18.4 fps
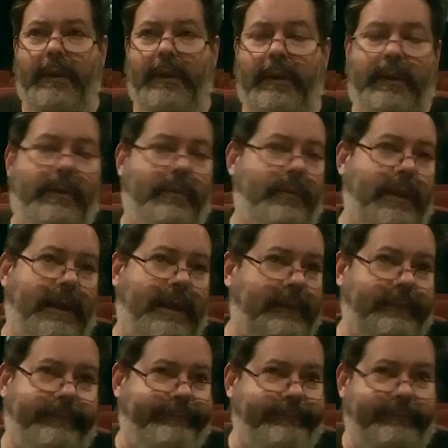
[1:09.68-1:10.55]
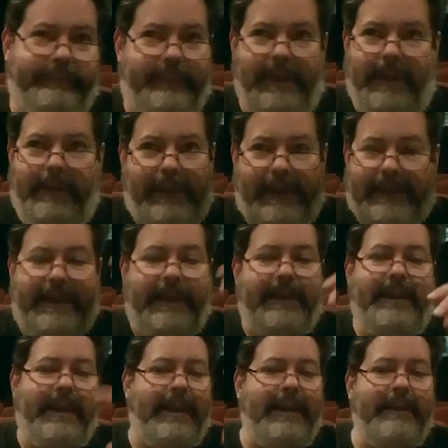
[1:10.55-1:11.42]
y una
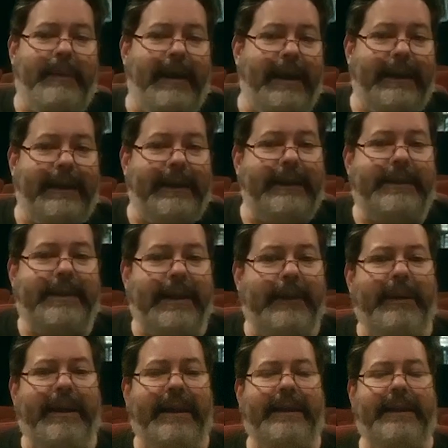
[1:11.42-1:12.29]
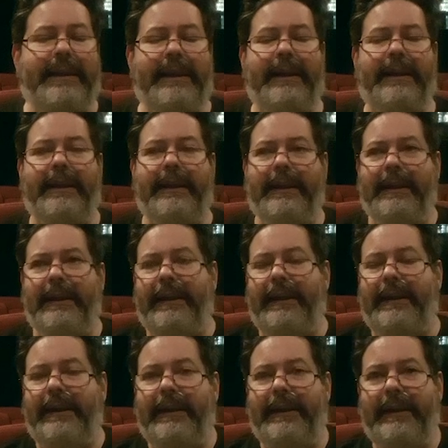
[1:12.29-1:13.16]
batería de imágenes tremenda
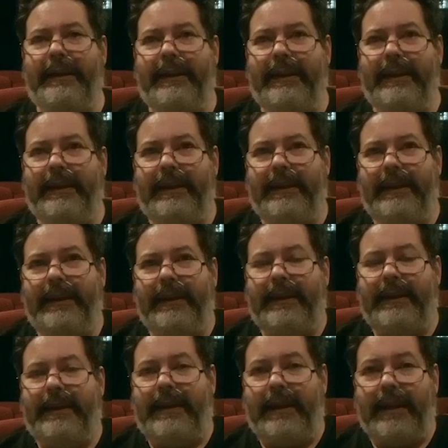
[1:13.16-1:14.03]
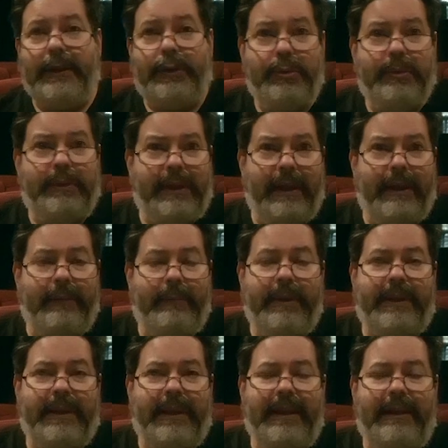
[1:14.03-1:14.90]
que resulta
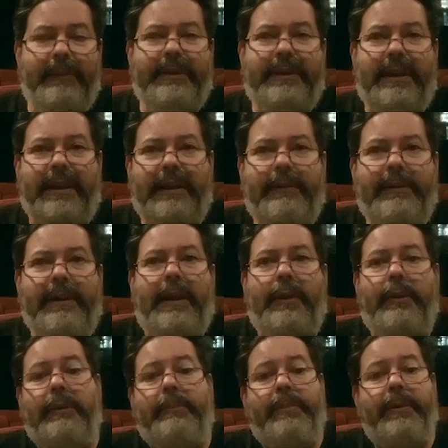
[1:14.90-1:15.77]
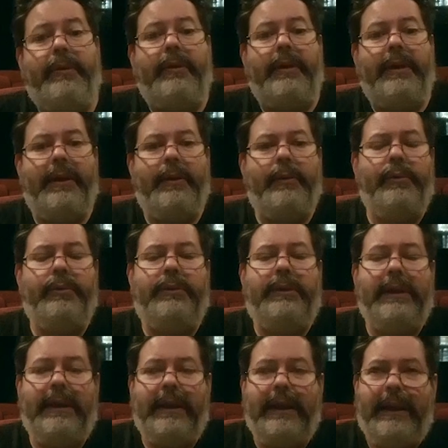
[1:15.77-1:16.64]
verdaderamente revelador. Espero que les
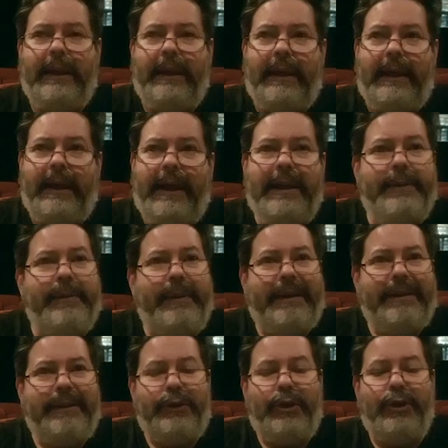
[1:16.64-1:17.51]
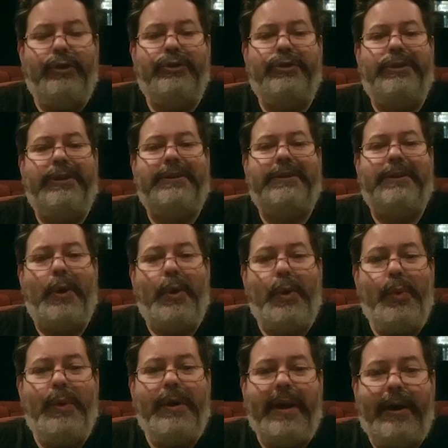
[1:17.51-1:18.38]
guste. Ahí va entonces
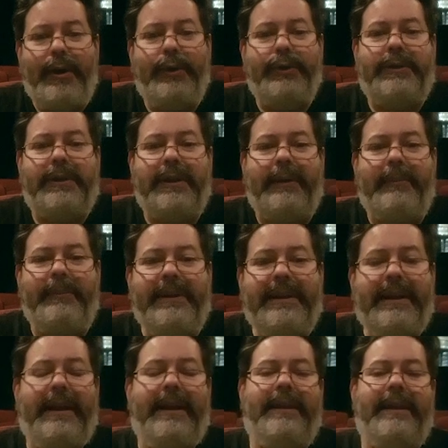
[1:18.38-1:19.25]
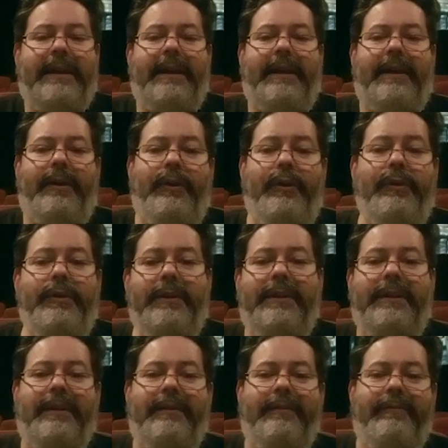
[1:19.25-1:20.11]
una otra mirada
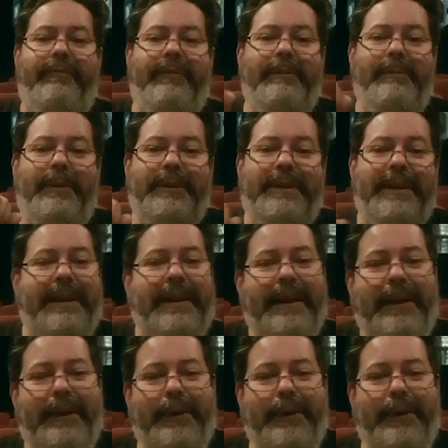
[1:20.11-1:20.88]
hoy en Filmoteca